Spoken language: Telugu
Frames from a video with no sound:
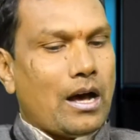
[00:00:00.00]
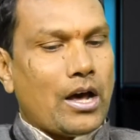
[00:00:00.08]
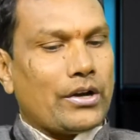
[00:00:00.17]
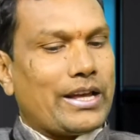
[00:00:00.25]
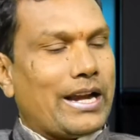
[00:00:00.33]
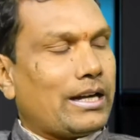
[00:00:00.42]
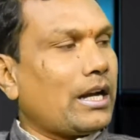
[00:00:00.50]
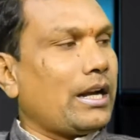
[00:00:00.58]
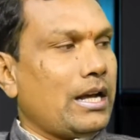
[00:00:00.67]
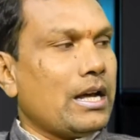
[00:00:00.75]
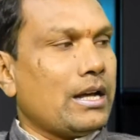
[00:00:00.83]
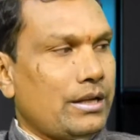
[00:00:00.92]
ఆరు
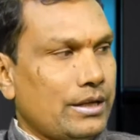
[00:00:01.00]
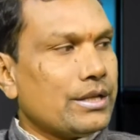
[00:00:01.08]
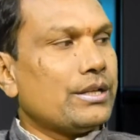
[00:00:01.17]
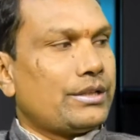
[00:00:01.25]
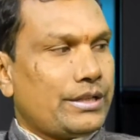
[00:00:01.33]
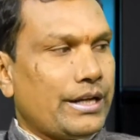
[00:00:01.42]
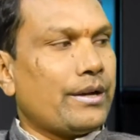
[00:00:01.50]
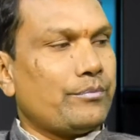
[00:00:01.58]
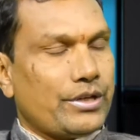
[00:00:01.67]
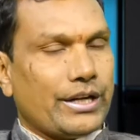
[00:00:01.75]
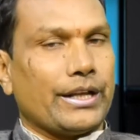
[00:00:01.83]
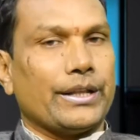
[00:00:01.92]
క్యారెక్టర్గా చేయడం
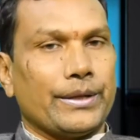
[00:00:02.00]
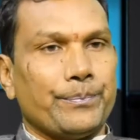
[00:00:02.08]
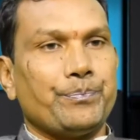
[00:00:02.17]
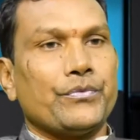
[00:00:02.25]
జరిగింది